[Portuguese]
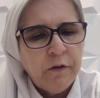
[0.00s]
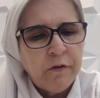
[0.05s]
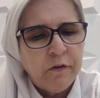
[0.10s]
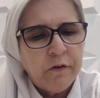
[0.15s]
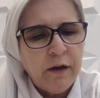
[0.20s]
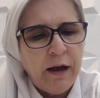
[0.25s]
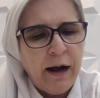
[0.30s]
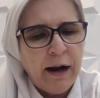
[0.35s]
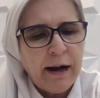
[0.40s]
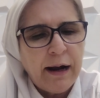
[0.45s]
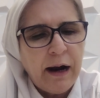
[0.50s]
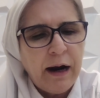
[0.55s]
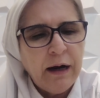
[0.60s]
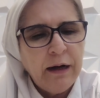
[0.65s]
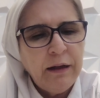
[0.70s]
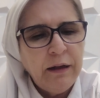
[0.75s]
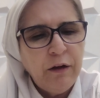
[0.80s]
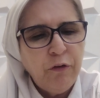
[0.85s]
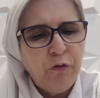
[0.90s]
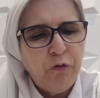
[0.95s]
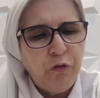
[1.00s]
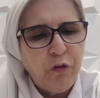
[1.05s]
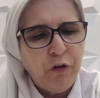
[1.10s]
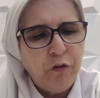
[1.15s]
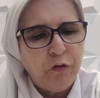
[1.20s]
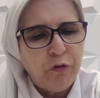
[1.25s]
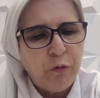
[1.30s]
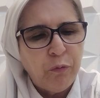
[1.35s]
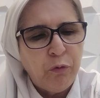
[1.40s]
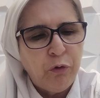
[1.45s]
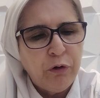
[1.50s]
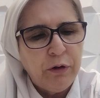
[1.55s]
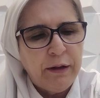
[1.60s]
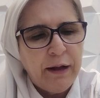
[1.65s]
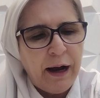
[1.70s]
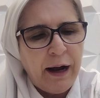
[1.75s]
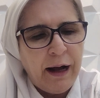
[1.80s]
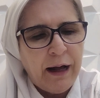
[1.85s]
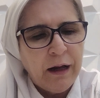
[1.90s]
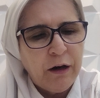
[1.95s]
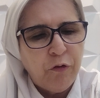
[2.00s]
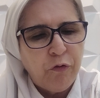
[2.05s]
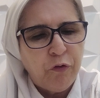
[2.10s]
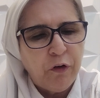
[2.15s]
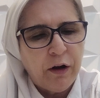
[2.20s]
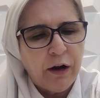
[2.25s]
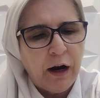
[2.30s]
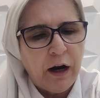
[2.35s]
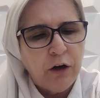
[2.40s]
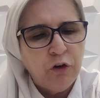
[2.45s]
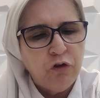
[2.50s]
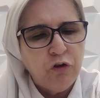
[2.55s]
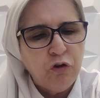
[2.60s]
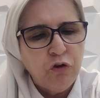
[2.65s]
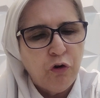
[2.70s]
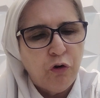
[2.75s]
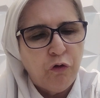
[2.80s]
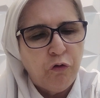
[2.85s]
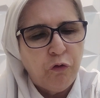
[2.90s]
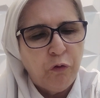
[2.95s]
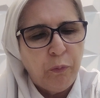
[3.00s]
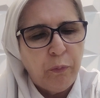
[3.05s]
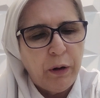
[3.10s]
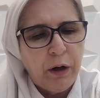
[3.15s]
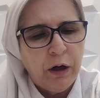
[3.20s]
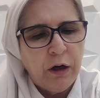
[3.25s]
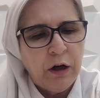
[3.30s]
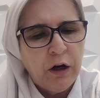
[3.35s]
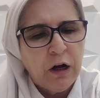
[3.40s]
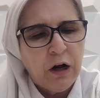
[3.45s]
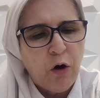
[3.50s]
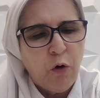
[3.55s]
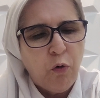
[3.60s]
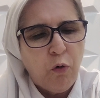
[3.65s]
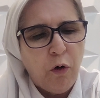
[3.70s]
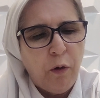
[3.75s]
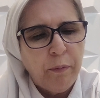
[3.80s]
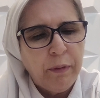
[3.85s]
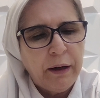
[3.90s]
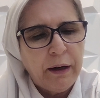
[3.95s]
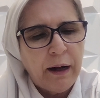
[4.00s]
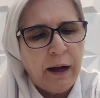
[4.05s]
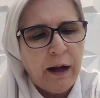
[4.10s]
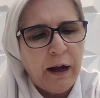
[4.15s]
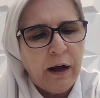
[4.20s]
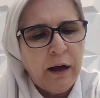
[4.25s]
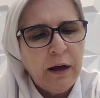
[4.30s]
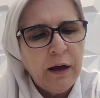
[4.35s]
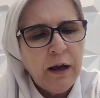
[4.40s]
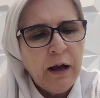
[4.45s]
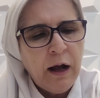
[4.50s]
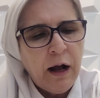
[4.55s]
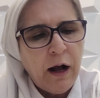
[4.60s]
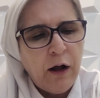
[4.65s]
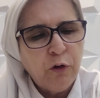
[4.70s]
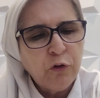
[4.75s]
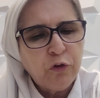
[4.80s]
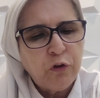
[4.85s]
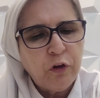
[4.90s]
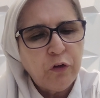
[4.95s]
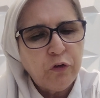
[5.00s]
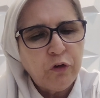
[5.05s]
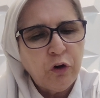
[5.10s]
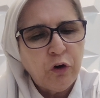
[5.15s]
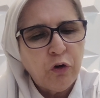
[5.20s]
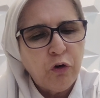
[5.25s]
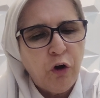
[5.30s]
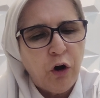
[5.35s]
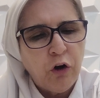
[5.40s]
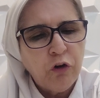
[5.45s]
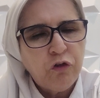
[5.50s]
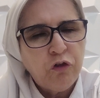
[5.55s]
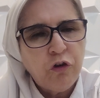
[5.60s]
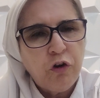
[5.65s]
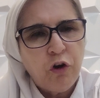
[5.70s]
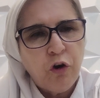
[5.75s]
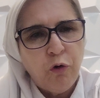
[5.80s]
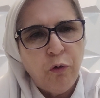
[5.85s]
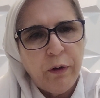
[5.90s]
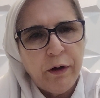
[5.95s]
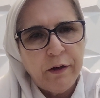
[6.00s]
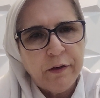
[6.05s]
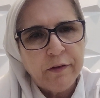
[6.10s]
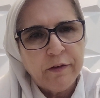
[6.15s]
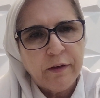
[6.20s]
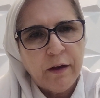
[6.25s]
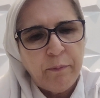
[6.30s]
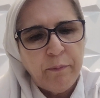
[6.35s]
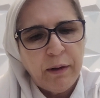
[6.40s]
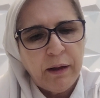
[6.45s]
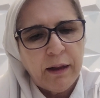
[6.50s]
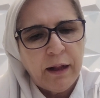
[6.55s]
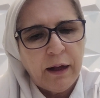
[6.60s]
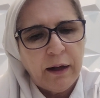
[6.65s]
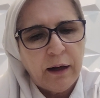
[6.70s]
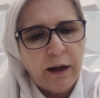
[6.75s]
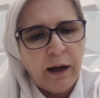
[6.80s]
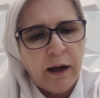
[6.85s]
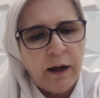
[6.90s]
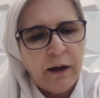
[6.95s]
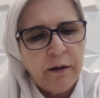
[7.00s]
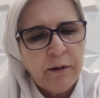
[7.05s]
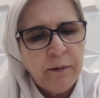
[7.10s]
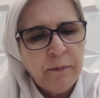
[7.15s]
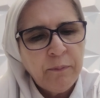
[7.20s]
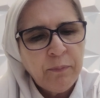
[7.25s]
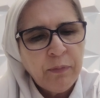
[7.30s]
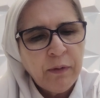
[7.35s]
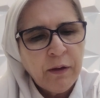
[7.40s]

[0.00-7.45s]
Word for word: Se a carne viva mudar e ficar de novo branca, o homem irá ao sacerdote que o examinará.